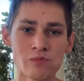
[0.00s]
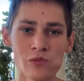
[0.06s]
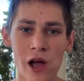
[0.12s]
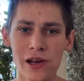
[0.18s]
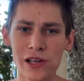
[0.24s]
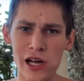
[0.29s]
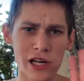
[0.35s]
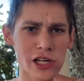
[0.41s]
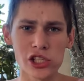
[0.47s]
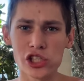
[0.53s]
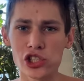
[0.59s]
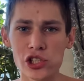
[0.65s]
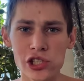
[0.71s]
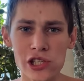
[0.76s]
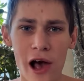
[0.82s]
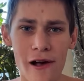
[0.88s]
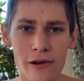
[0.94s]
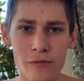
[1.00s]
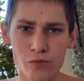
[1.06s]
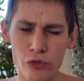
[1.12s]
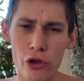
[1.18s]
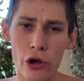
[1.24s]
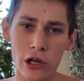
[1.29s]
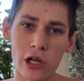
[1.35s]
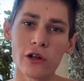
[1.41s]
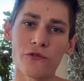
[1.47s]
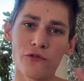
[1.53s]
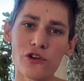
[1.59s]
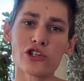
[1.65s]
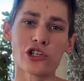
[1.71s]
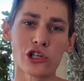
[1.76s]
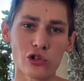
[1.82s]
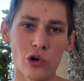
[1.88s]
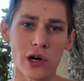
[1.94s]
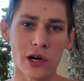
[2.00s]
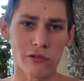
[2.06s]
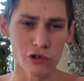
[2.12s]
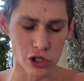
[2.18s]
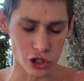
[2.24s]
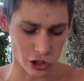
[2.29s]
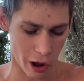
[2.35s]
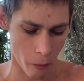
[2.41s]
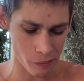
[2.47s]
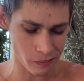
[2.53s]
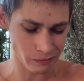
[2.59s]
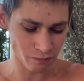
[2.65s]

Я, конечно, знаю, эта фишка только вышла.